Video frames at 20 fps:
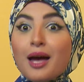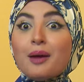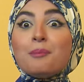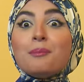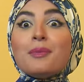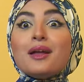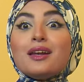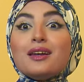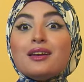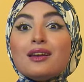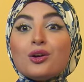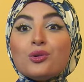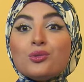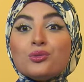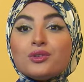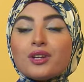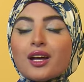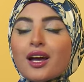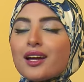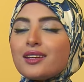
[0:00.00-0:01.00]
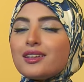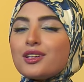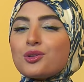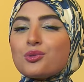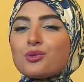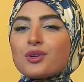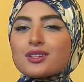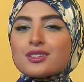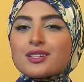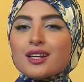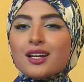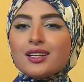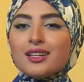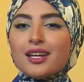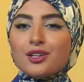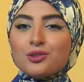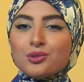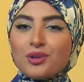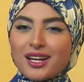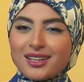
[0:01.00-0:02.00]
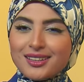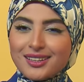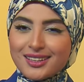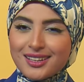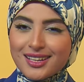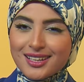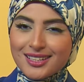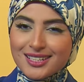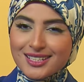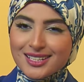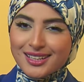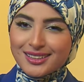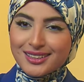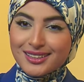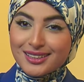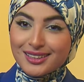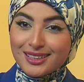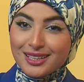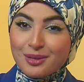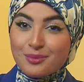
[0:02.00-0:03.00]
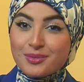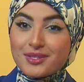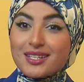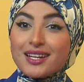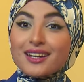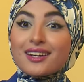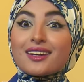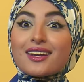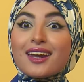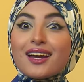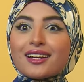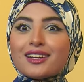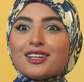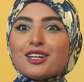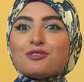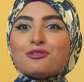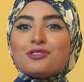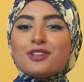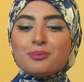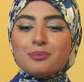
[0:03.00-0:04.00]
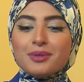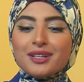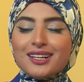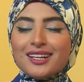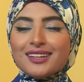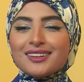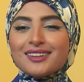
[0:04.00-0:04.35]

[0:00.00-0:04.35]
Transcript: اما اللون هذاك هو الصح لانه هذيك هي اللي زادت اللمسه الراقيه في البدله